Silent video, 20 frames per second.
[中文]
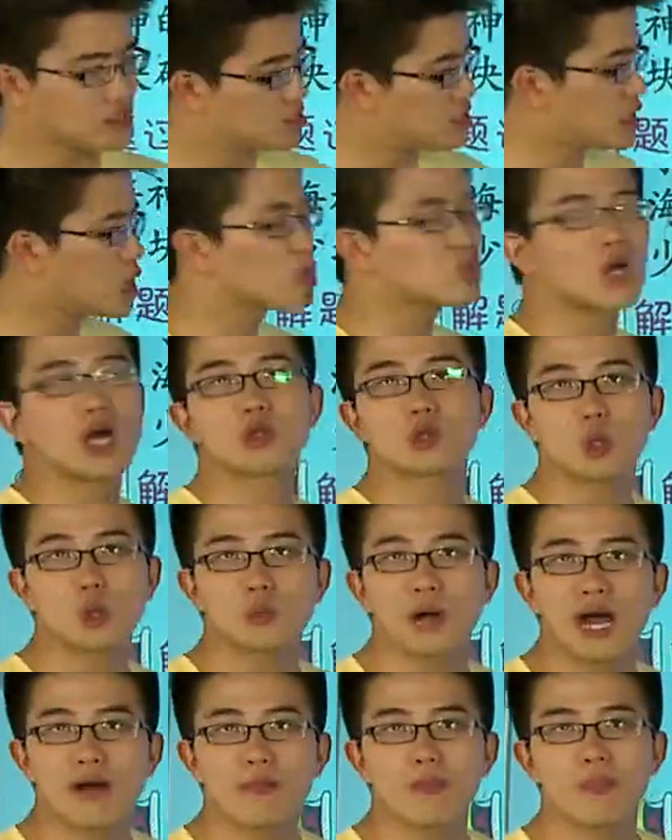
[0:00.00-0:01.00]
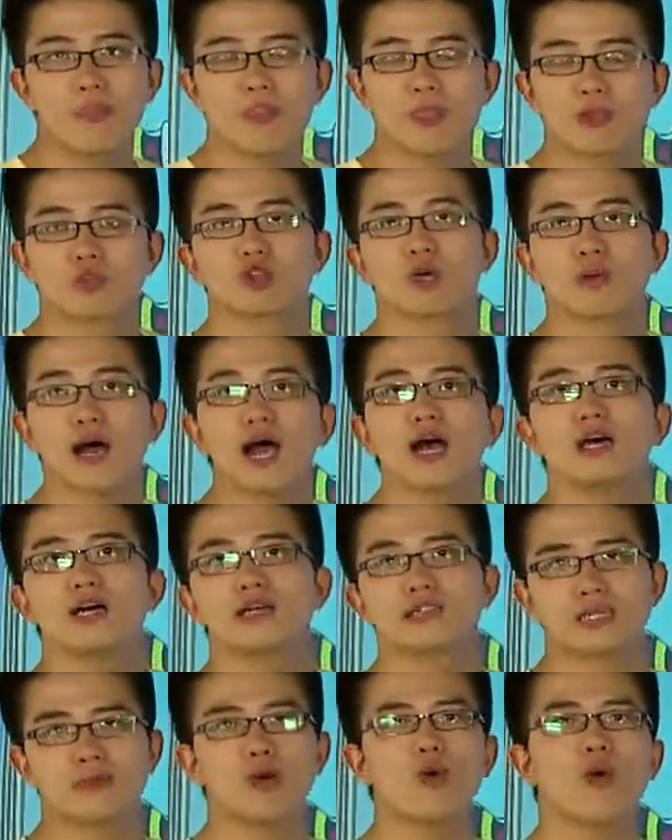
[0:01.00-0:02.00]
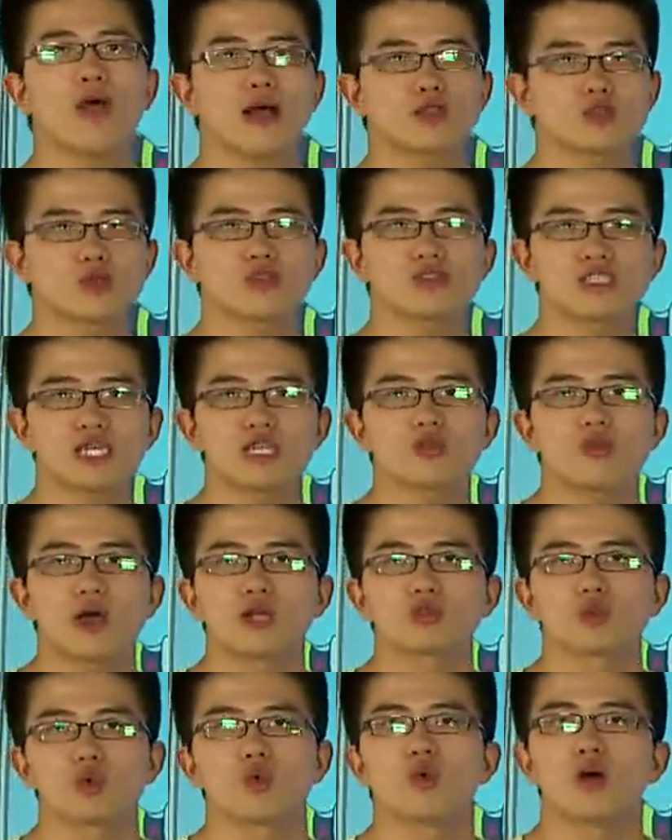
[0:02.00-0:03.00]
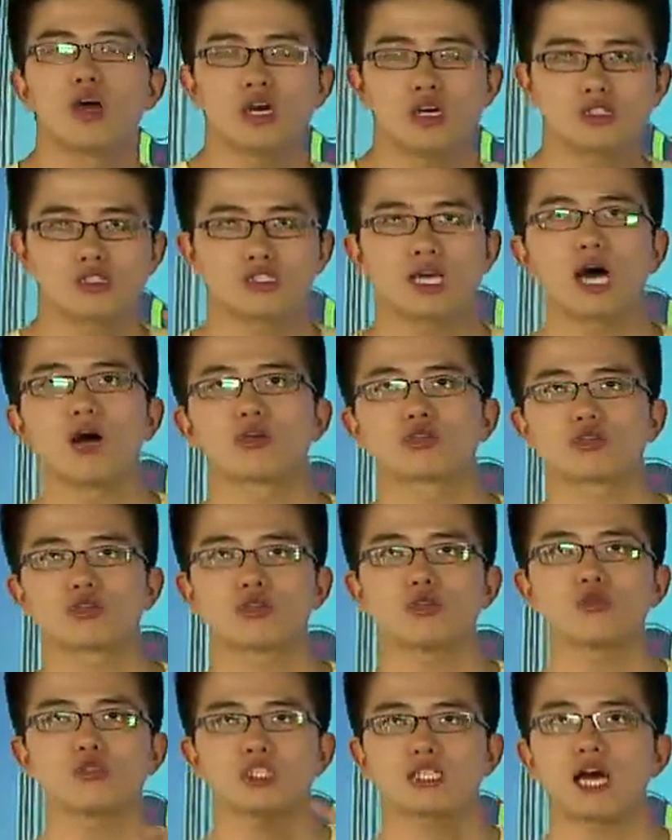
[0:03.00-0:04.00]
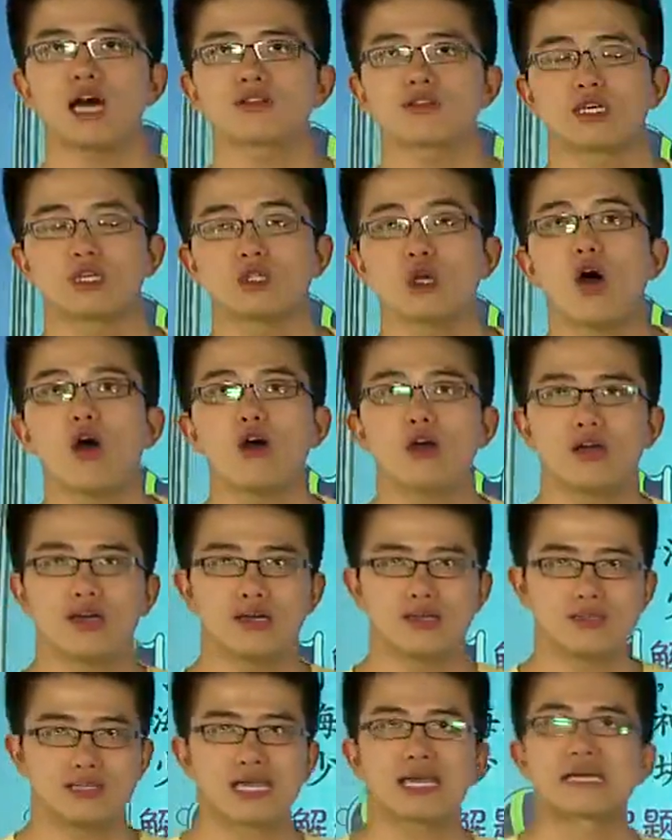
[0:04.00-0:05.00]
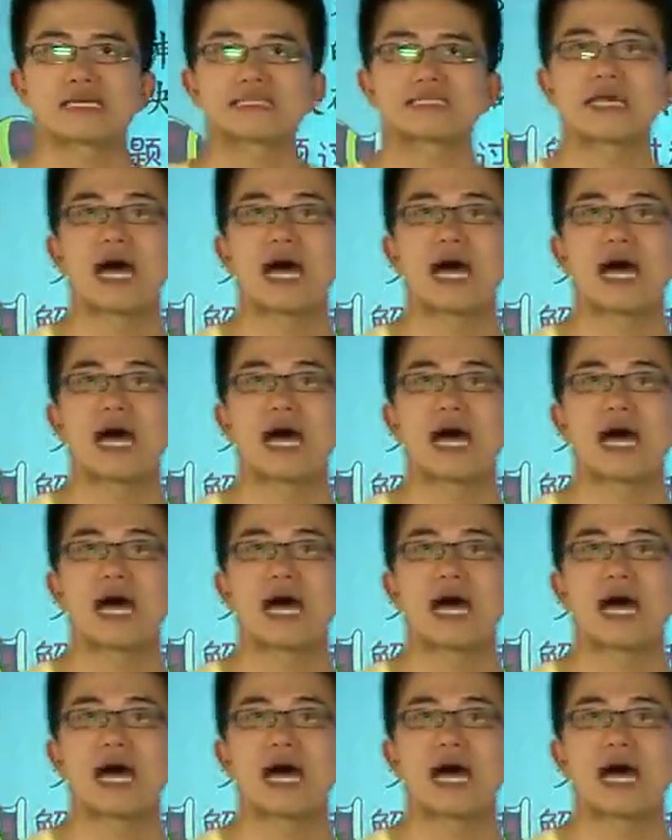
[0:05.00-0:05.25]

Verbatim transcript: 线段图吧，对吧？咱们画出线段图，找出这道题中隐